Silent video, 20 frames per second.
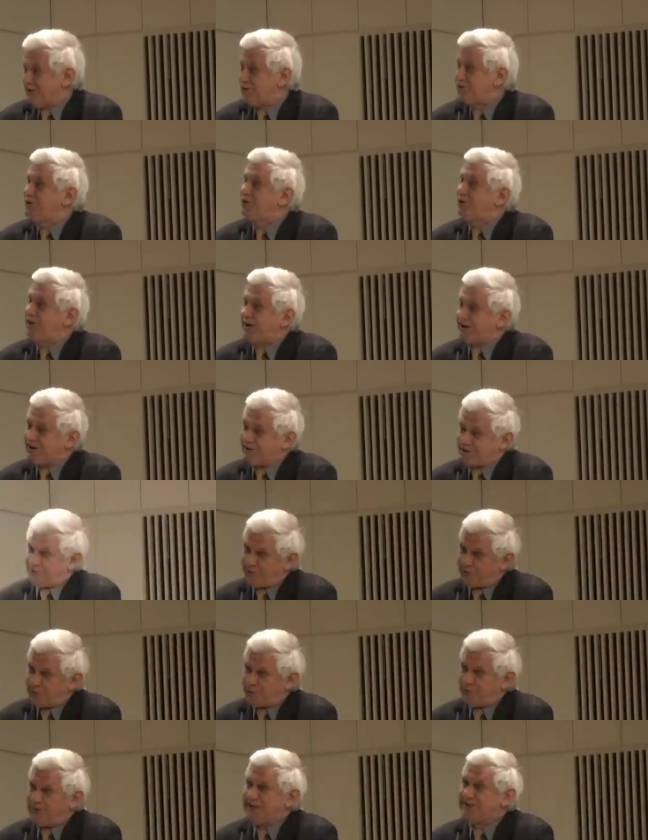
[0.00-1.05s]
Czy to jakie
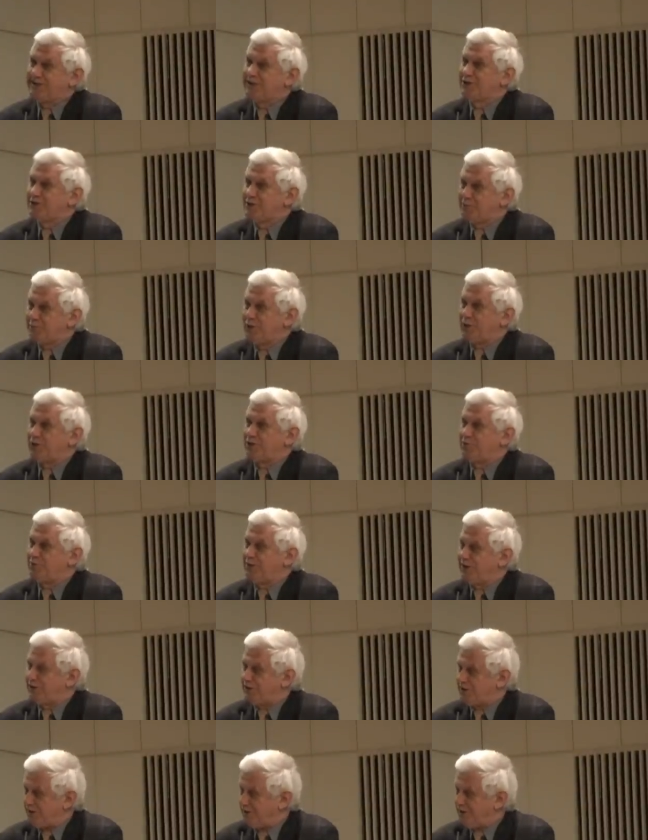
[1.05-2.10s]
są sugestie, czy prośby.
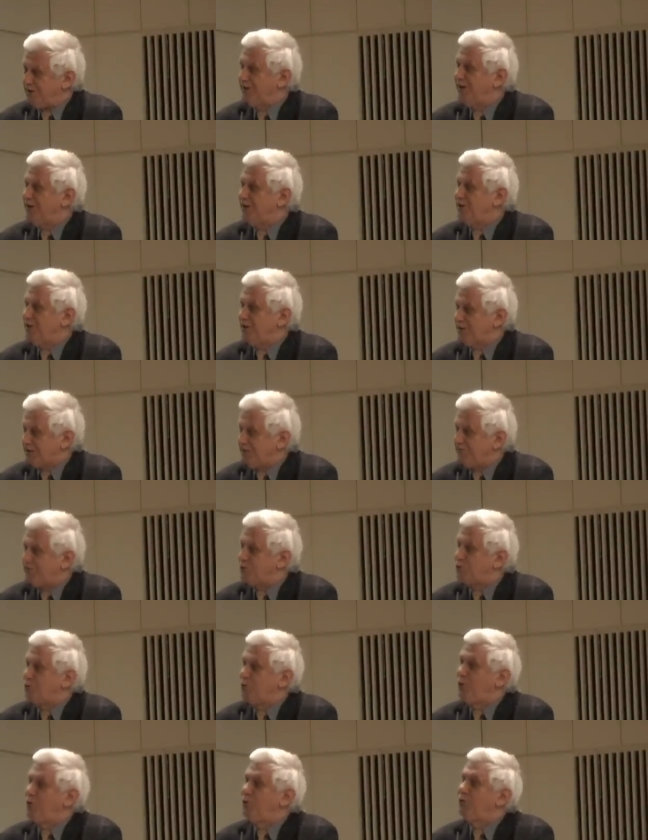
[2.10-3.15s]
Jeżeli nie
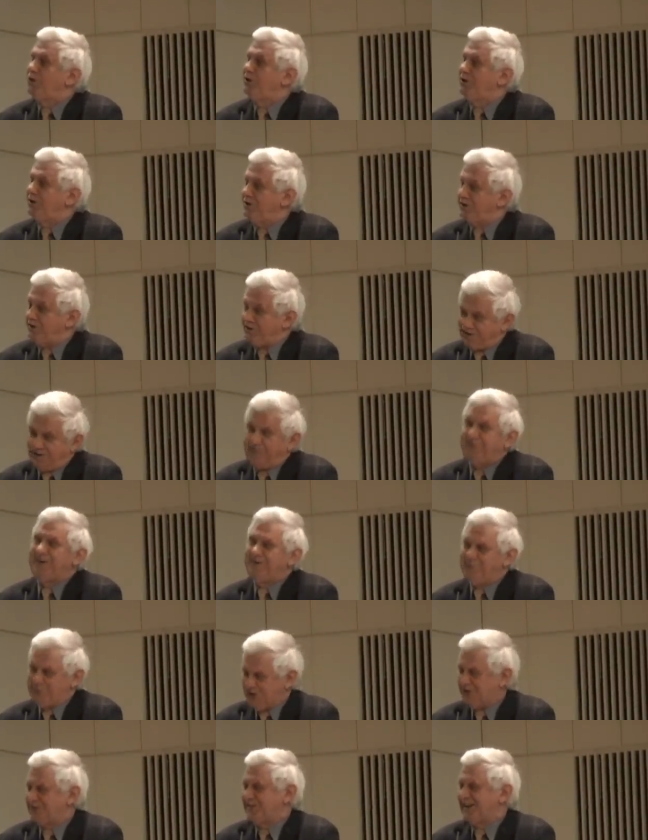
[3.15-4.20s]
zawetują i ja wiem,
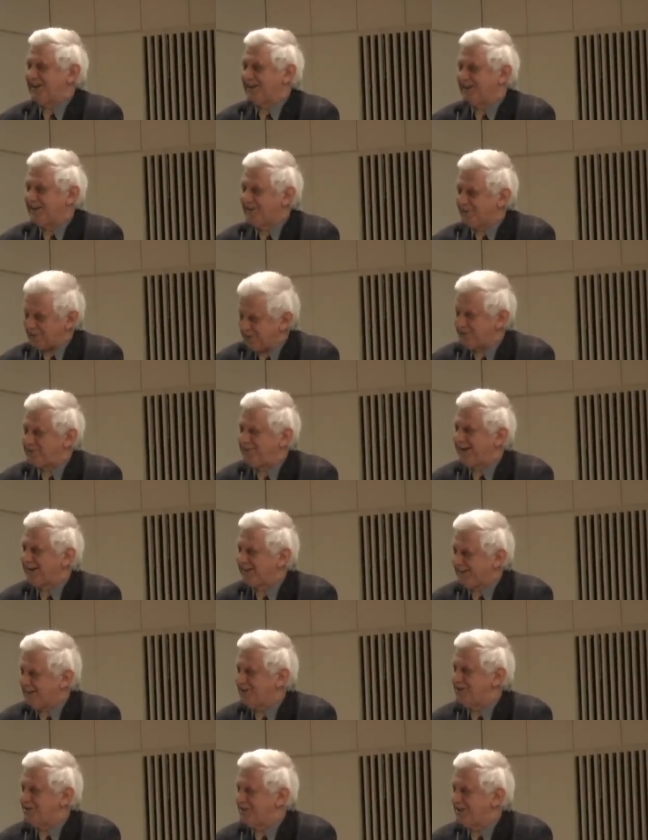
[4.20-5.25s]
że tak, to jest
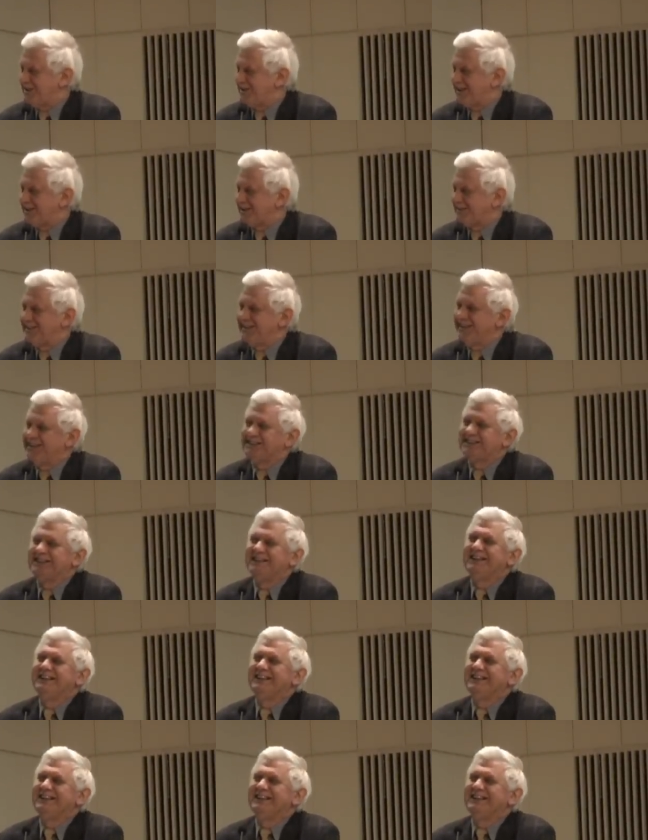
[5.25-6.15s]
fakt na dzisiaj taki jest,